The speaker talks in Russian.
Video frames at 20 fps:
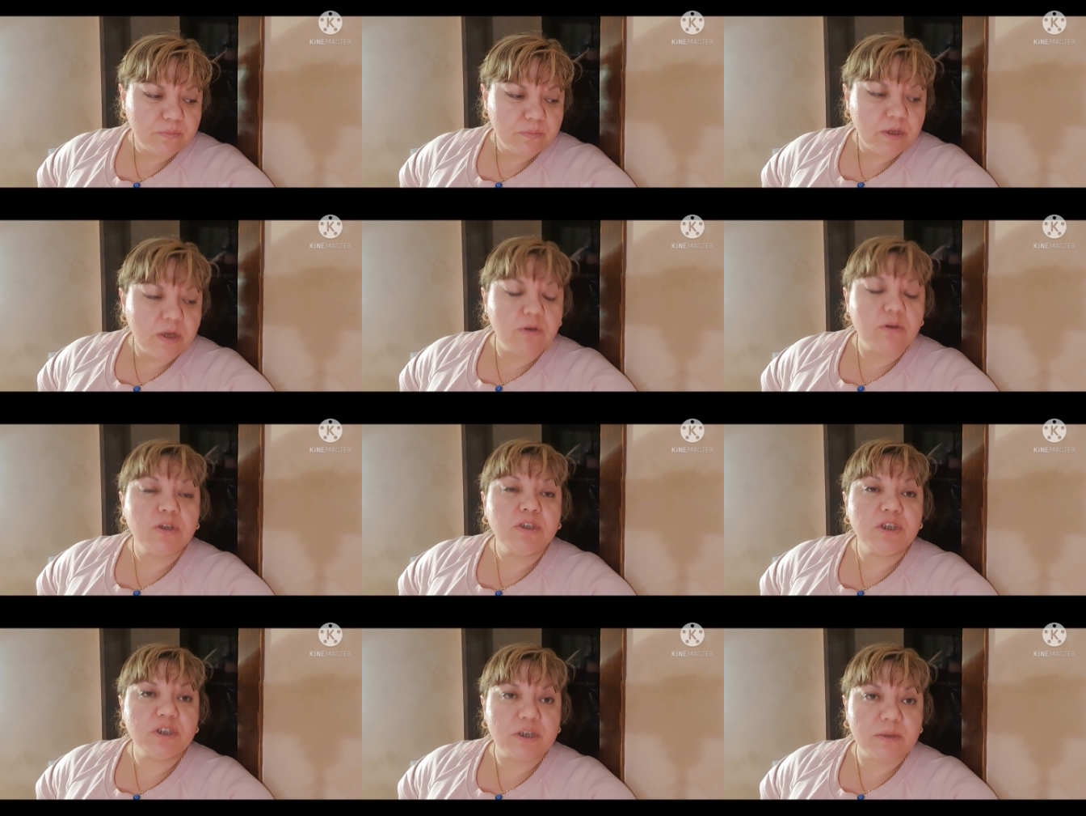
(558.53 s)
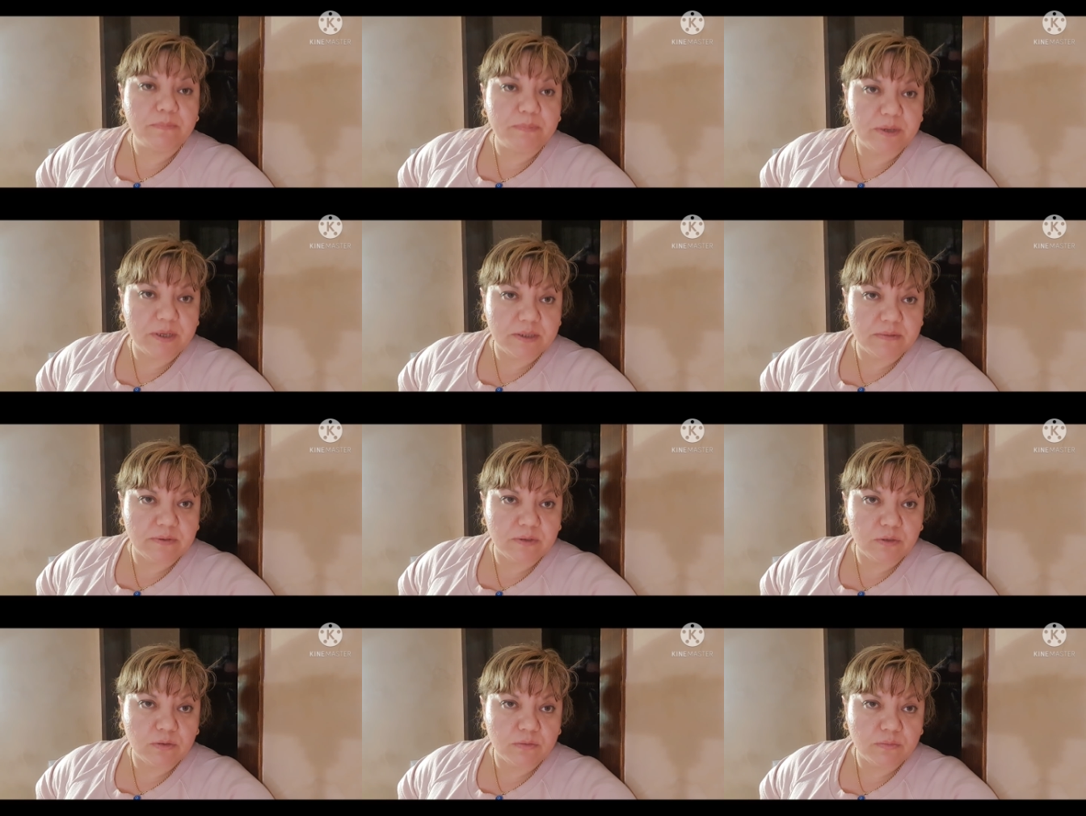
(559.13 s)
Я говорю, я сейчас
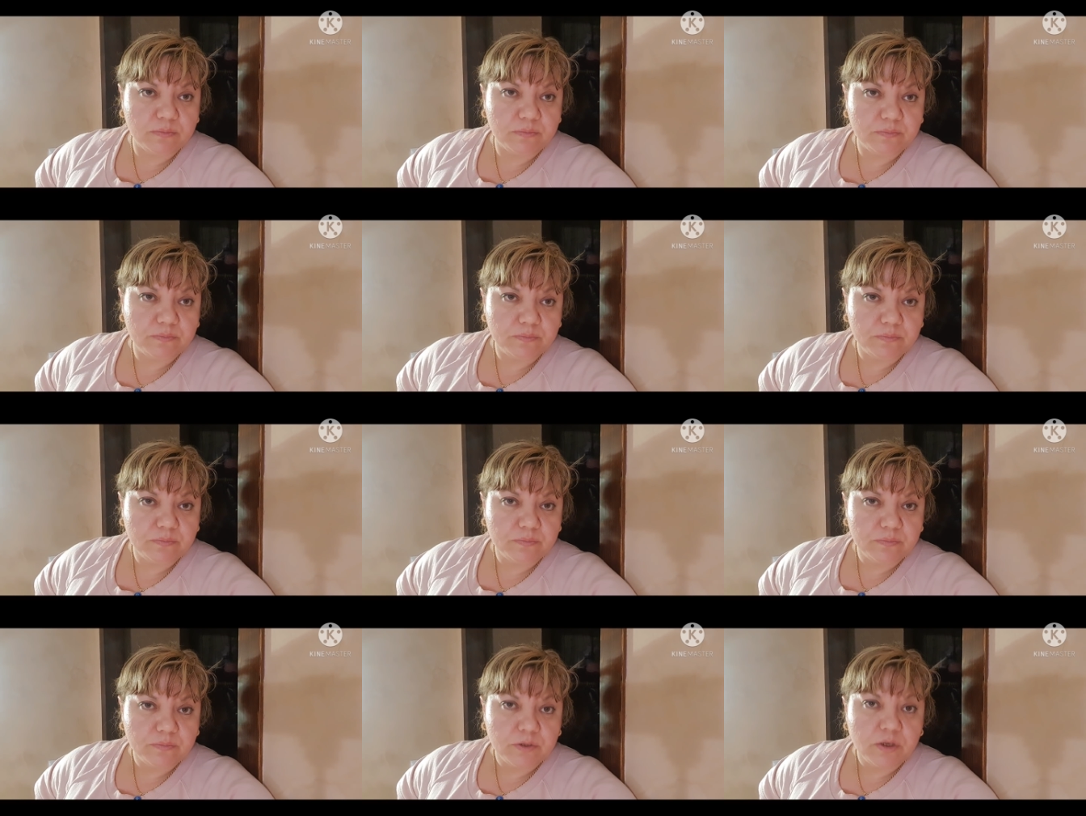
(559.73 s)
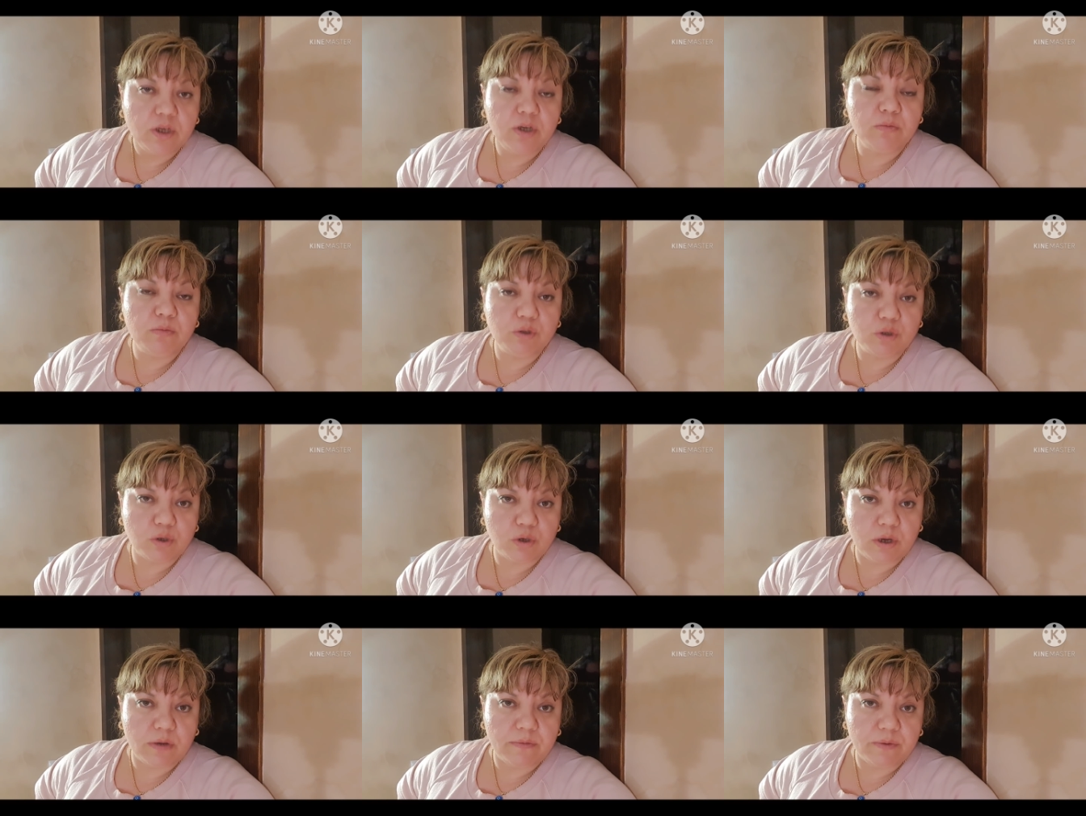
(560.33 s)
перезвоню. И
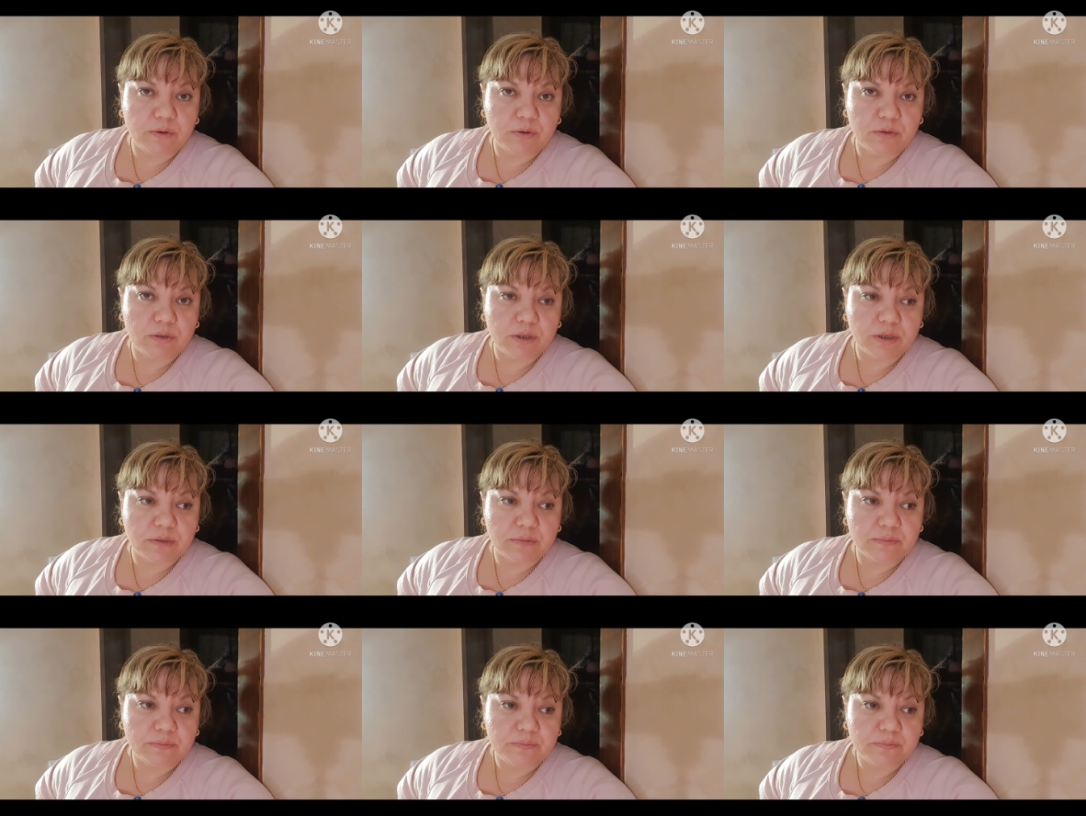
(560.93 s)
мужу говорю это.